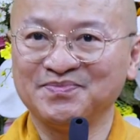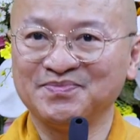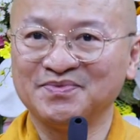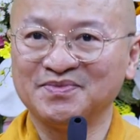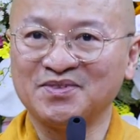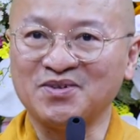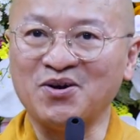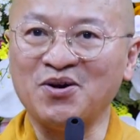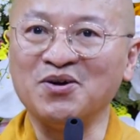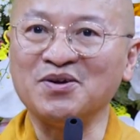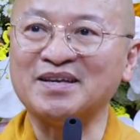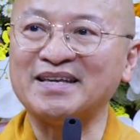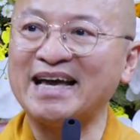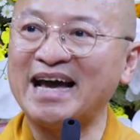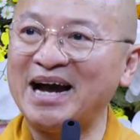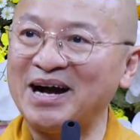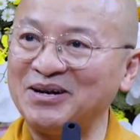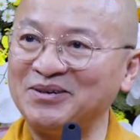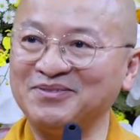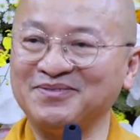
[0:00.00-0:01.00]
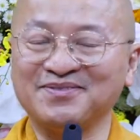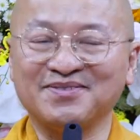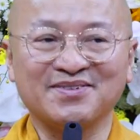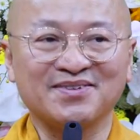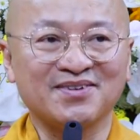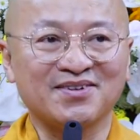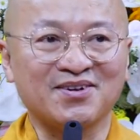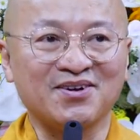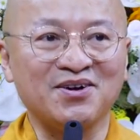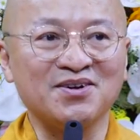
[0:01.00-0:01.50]
con cháu
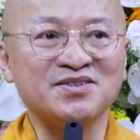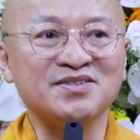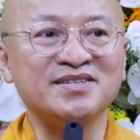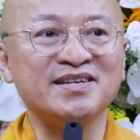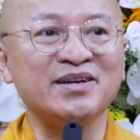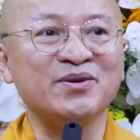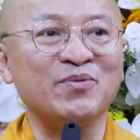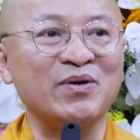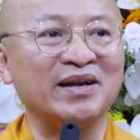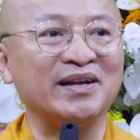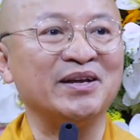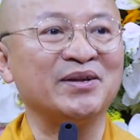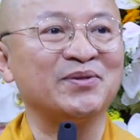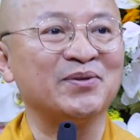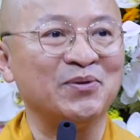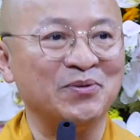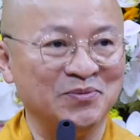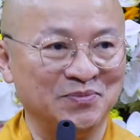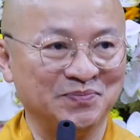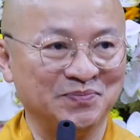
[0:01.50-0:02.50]
có chí nguyện đi tu